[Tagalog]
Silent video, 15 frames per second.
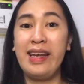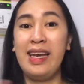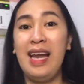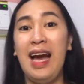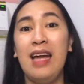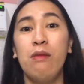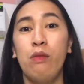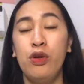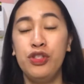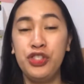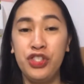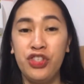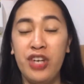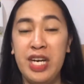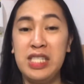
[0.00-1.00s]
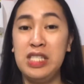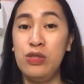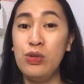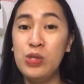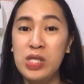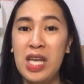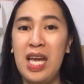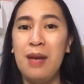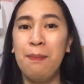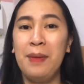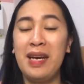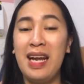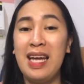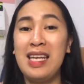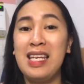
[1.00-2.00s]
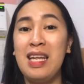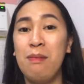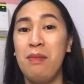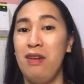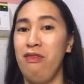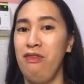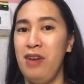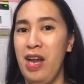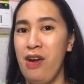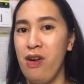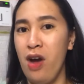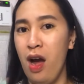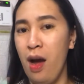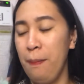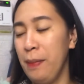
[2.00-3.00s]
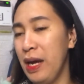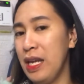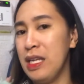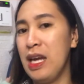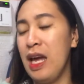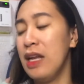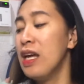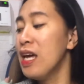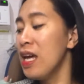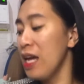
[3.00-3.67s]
Kailangan moisturize yung skin para hindi mag-flare up, ganyan.